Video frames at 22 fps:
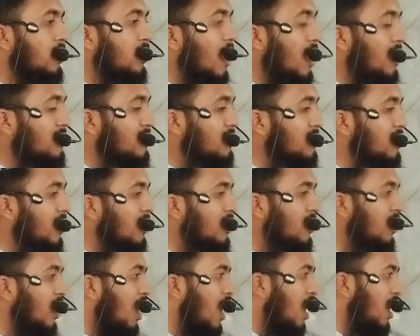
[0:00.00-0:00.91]

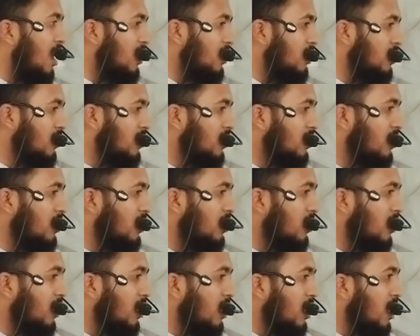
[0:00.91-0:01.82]
নাস্তিকরা
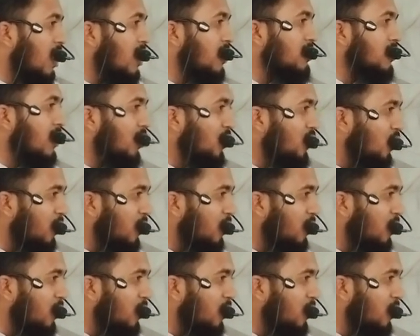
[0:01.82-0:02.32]
এই যে